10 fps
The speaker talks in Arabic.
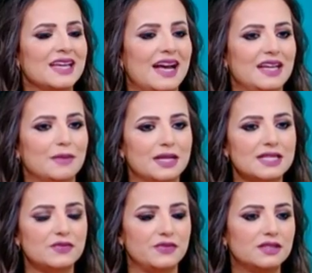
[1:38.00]
هلا
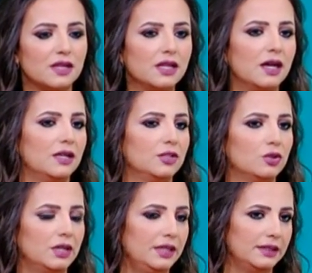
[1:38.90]
ما في طريقه
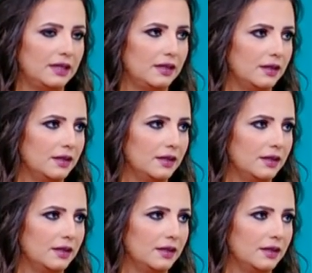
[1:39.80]
انه احنا